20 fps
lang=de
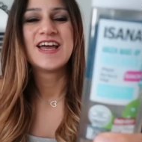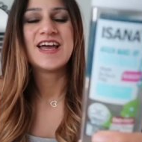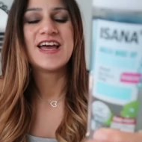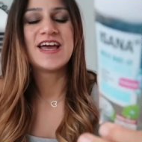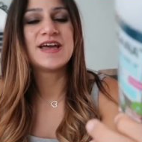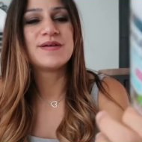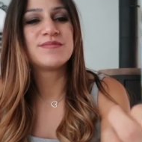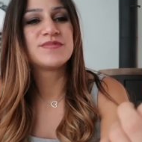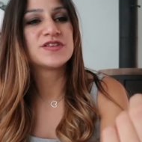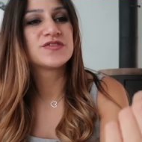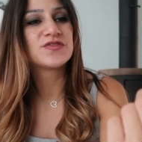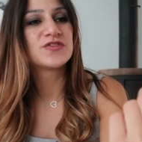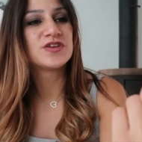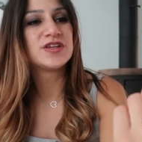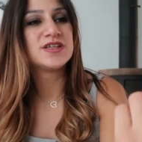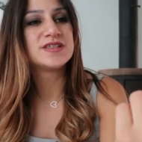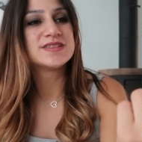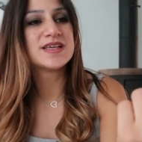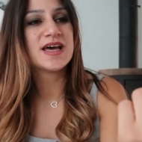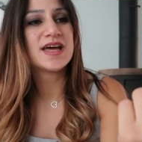Ähm, das von
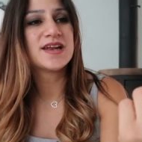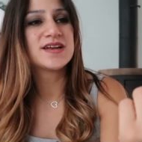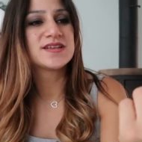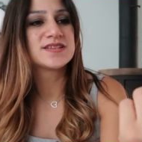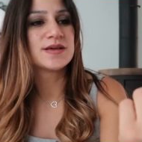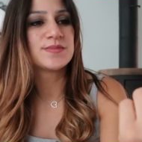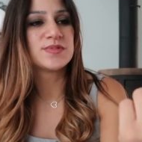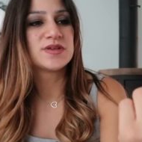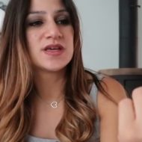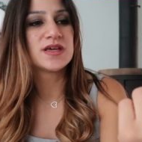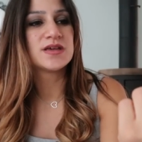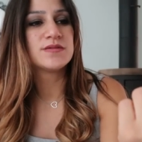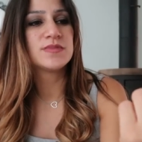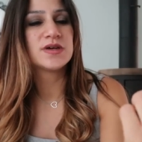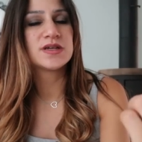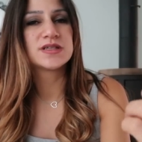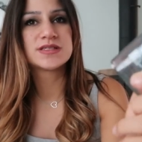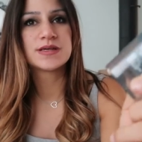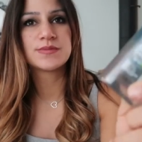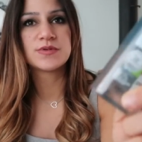Isana, das habe ich ja
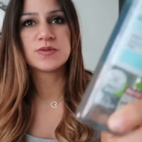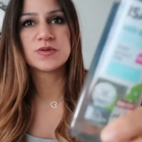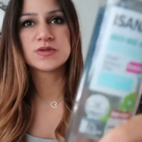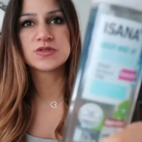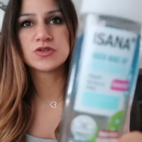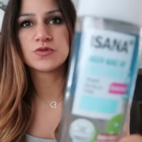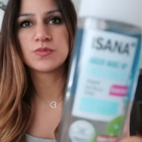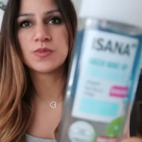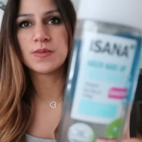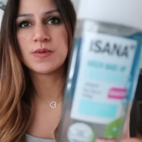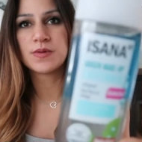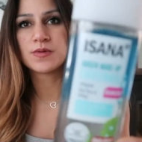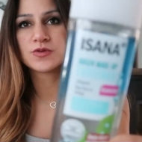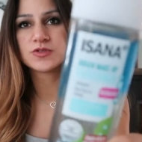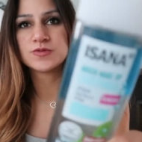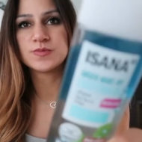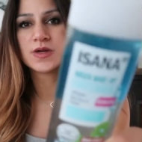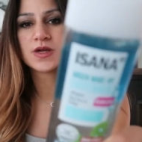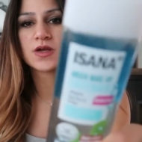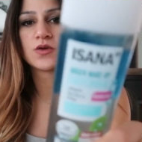immer, das habe ich mir jetzt nochmal bei
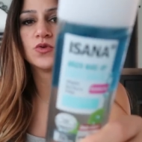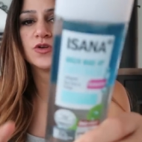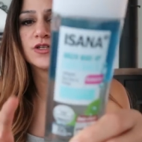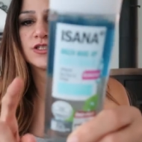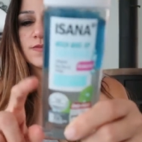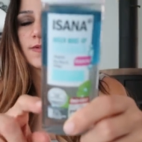Rossmann geholt.